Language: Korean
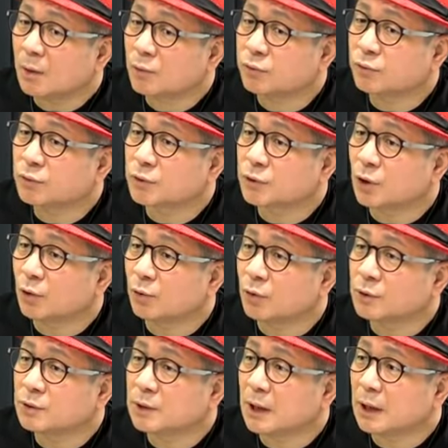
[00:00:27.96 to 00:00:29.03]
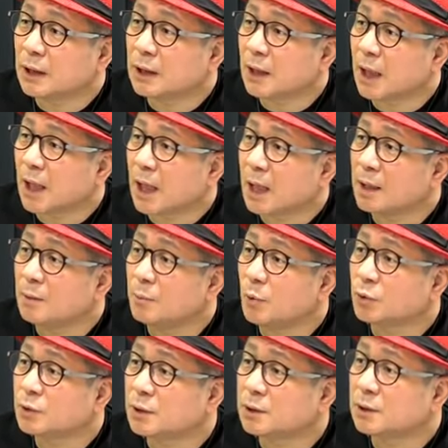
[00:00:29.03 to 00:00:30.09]
국정원장이나
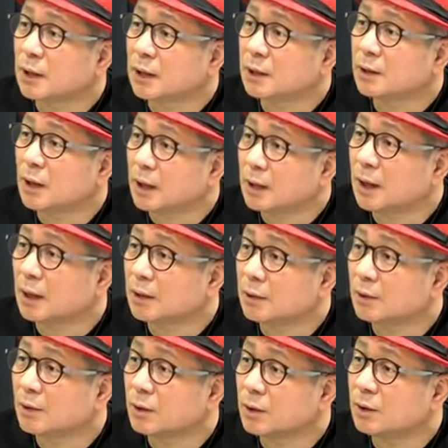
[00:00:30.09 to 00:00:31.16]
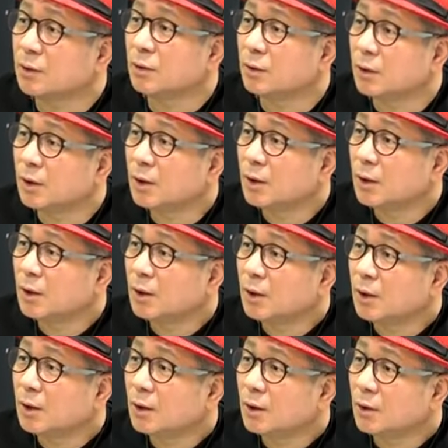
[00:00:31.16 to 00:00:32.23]
안보실장이 된다는 거 이거
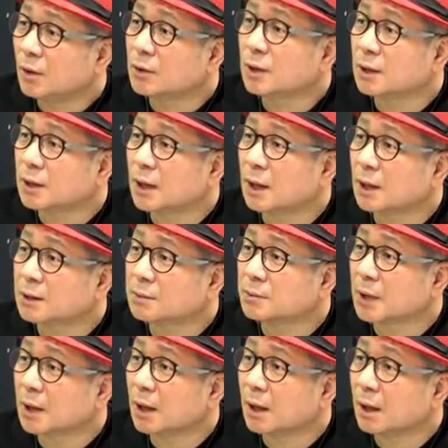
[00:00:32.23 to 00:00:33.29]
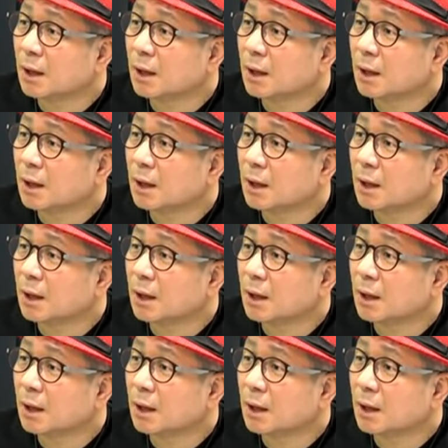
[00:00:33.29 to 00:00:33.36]
어떻게 생각하십니까?